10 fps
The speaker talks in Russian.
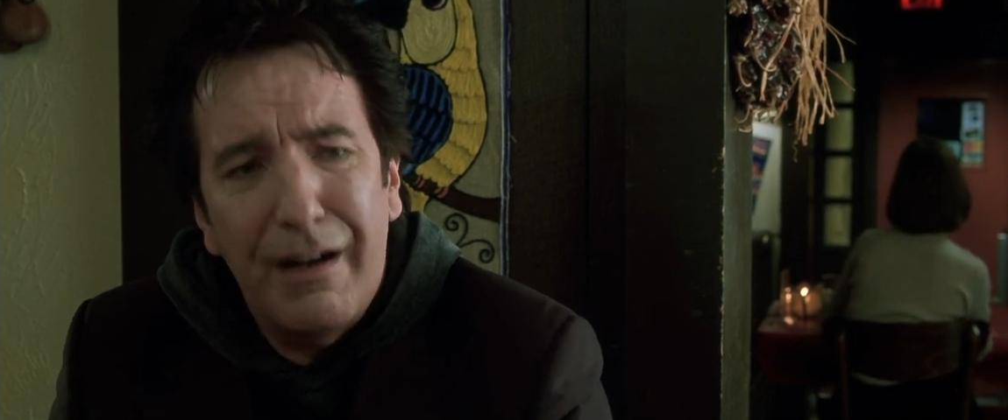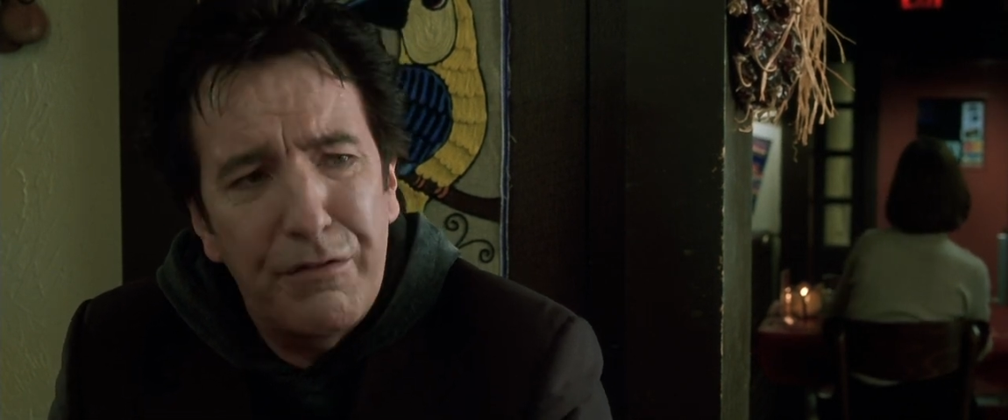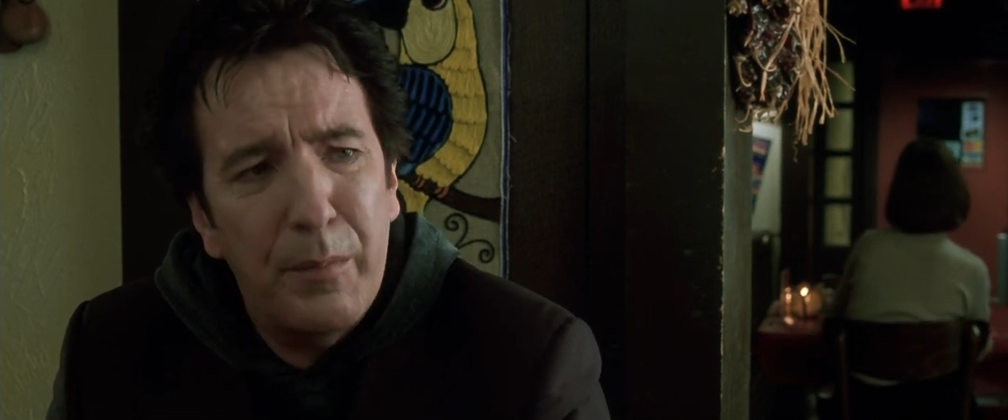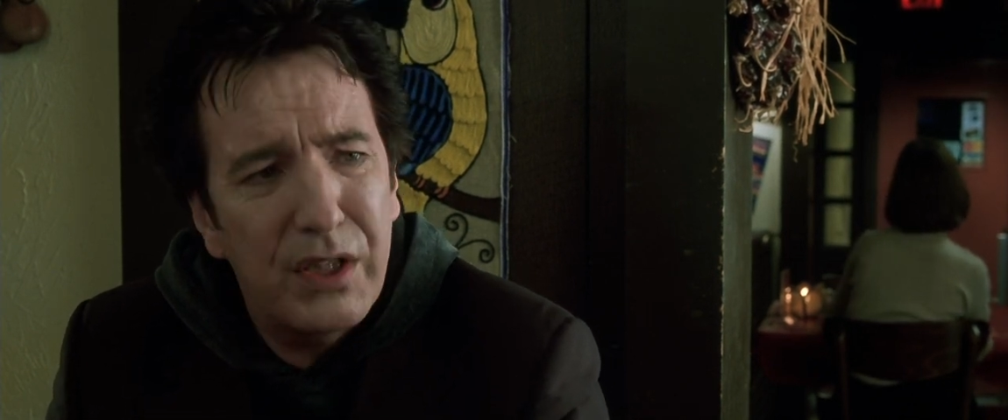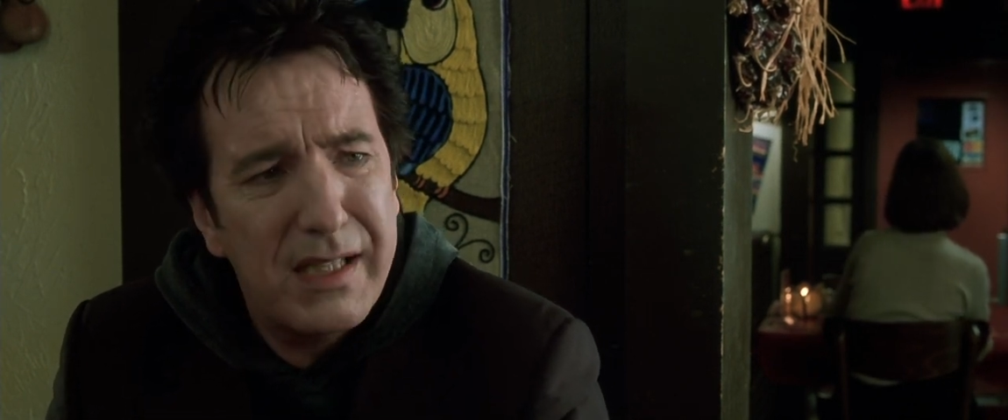и
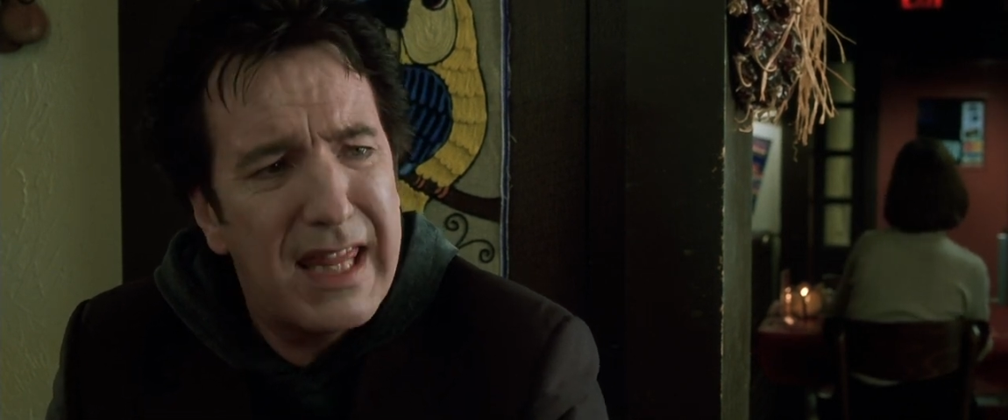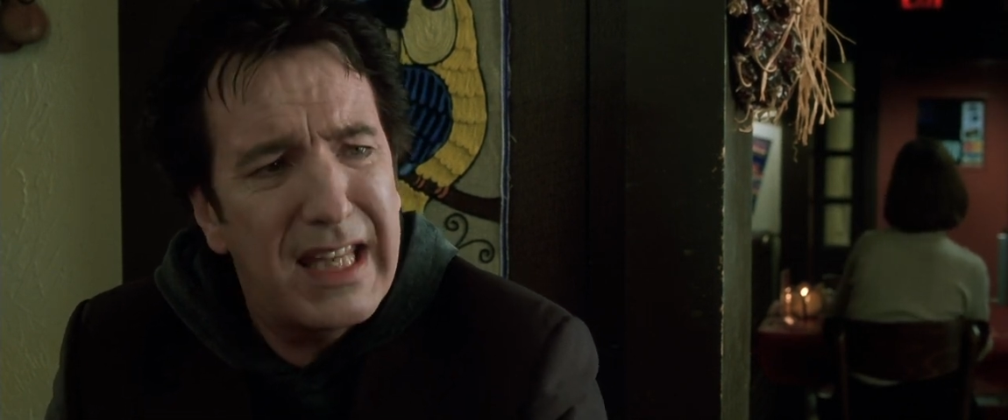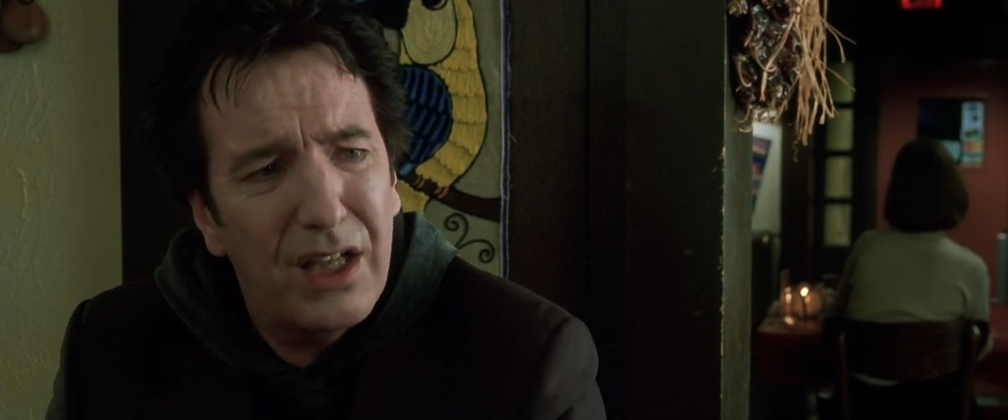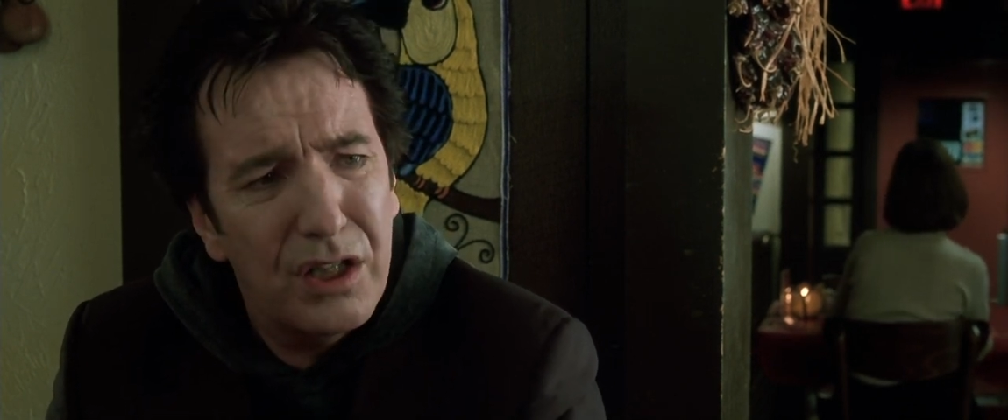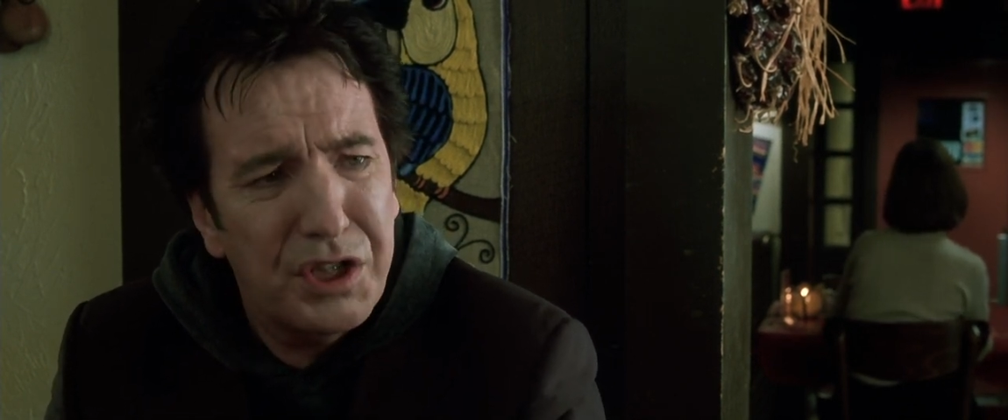все
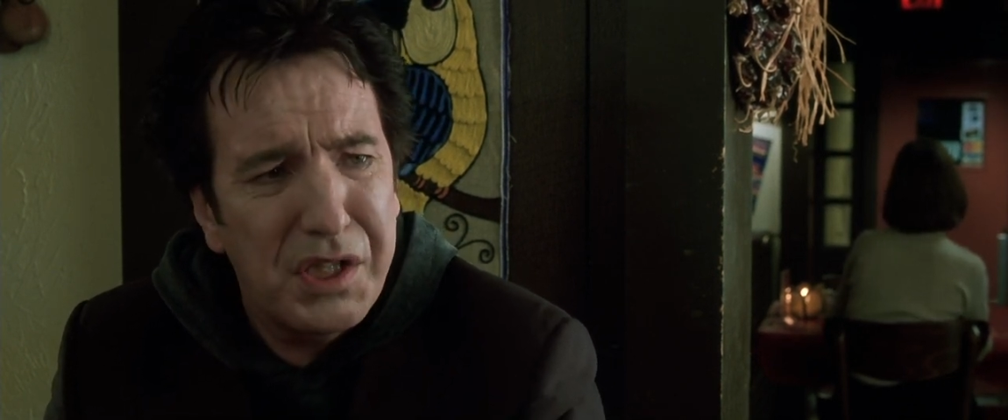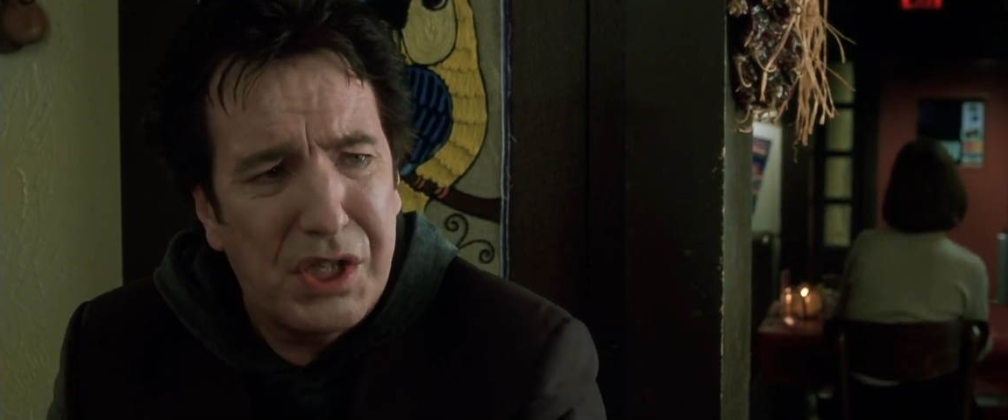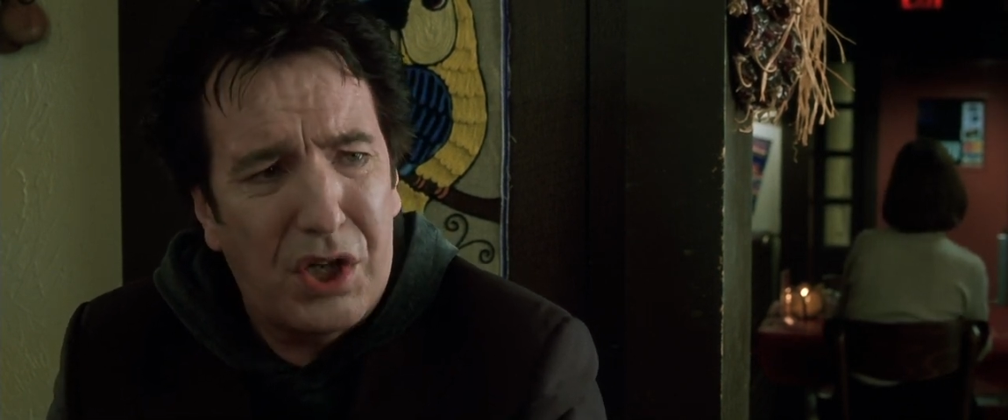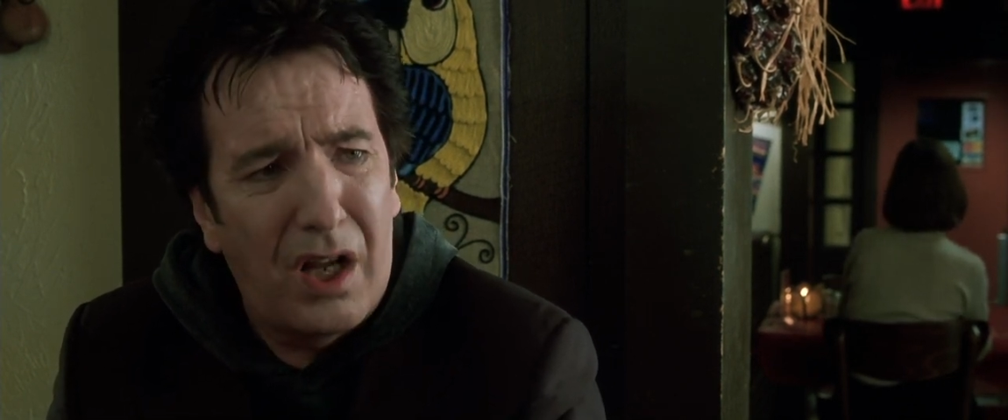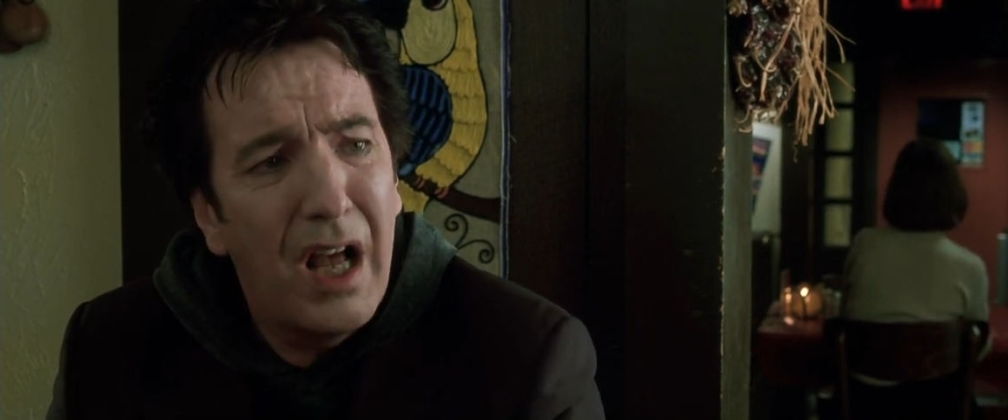мнят себя
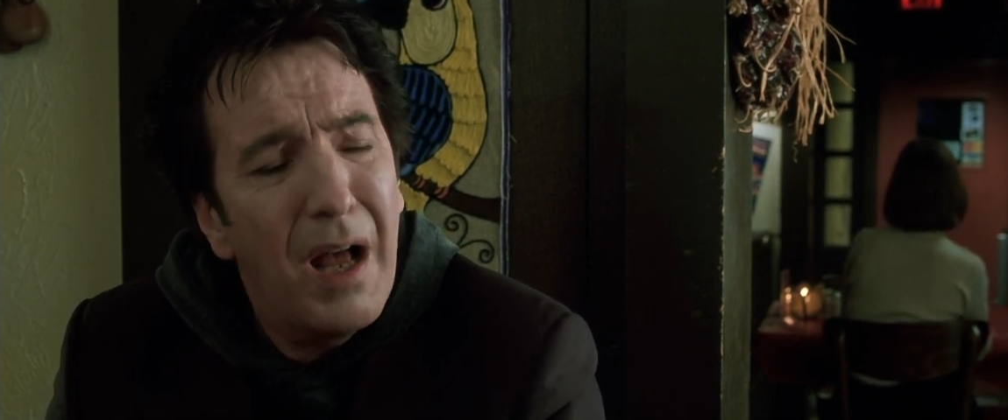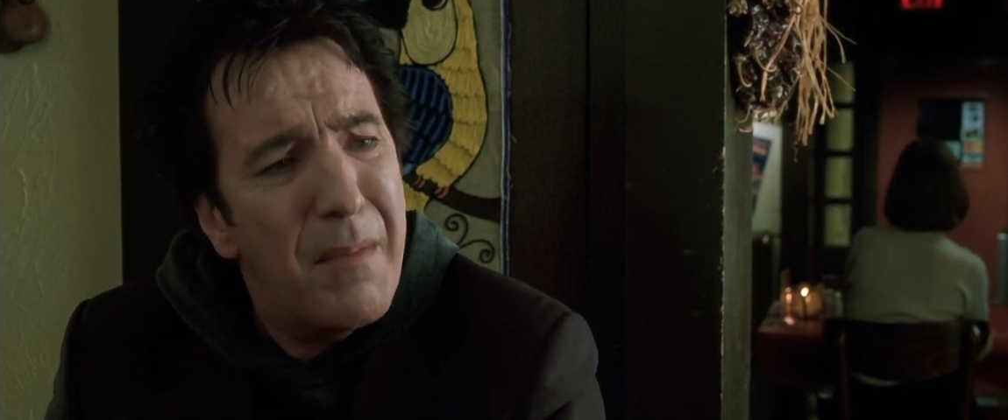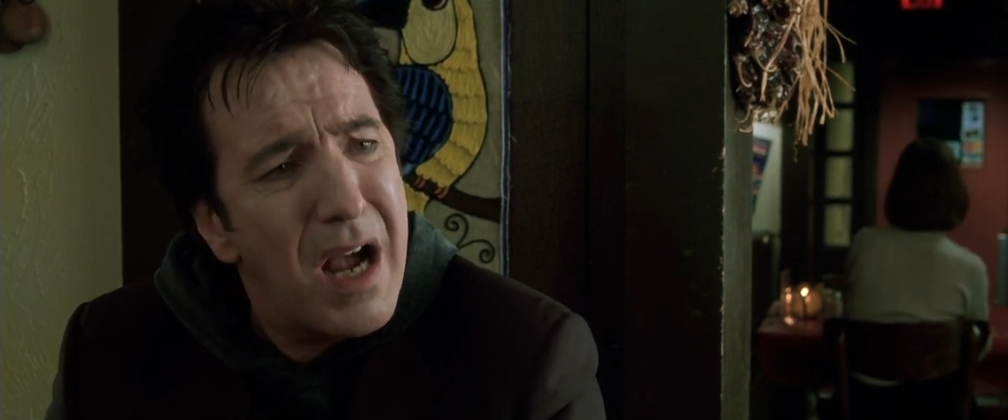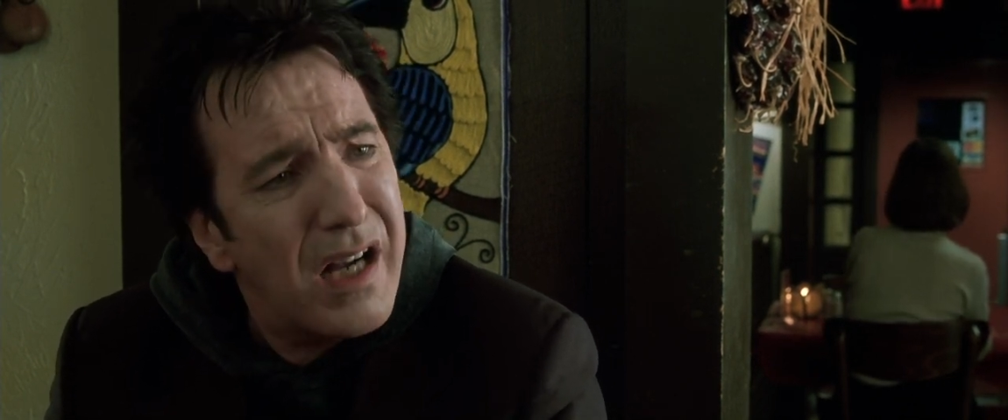теологами.